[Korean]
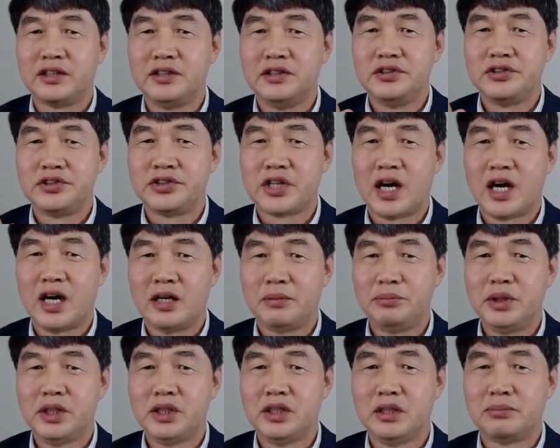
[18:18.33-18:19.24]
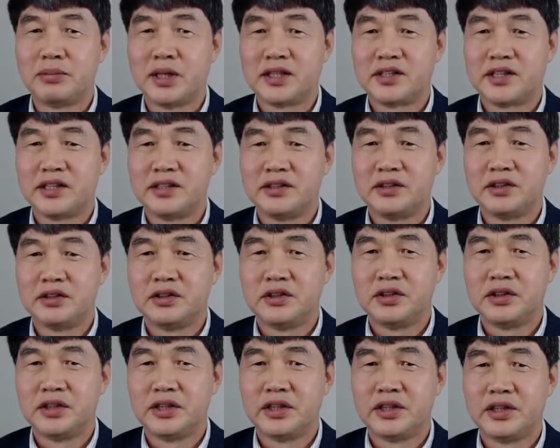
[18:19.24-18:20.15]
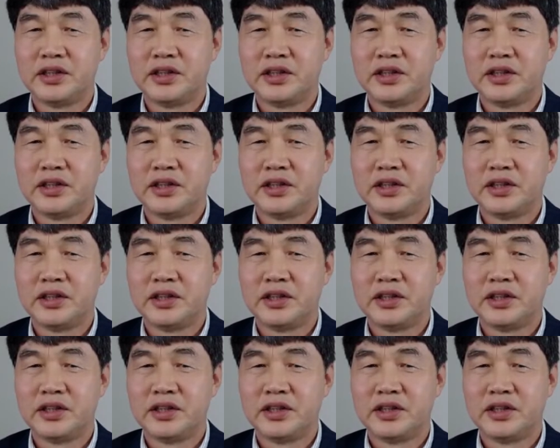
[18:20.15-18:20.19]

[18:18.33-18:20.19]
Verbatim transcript: 이 사명을 받았는데